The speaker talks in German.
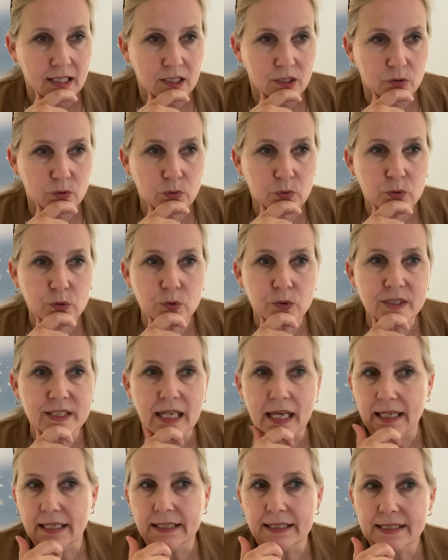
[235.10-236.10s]
Gut, und
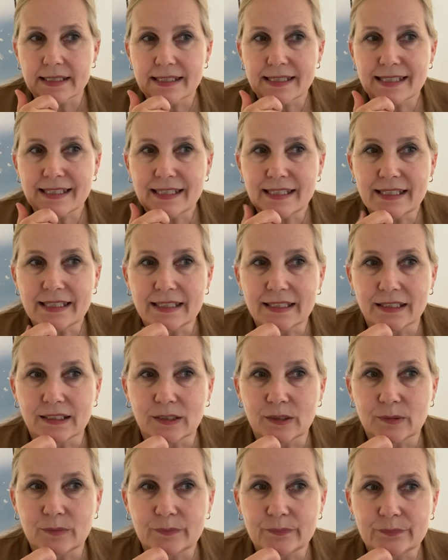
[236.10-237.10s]
dann sie
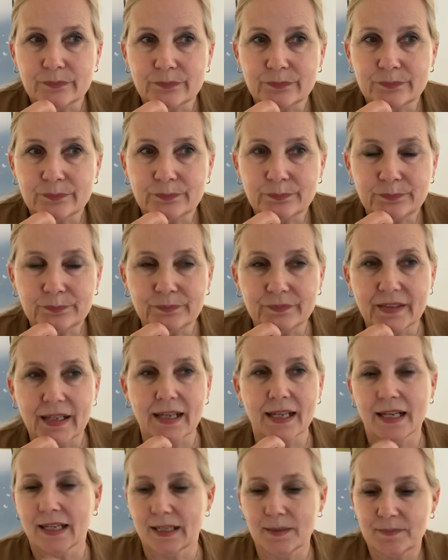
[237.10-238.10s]
ähm, ja,
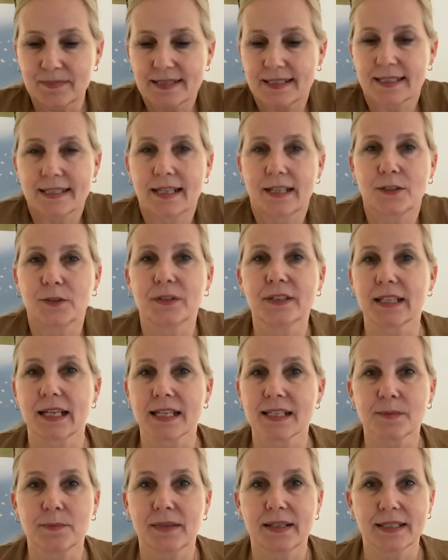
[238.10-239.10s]
ergibt sich natürlich
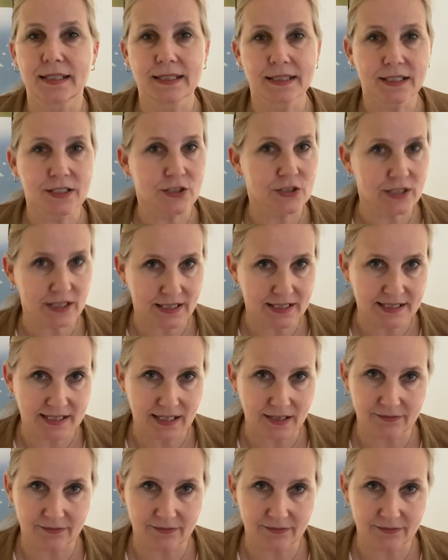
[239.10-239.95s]
erstmal in ihr Schicksal,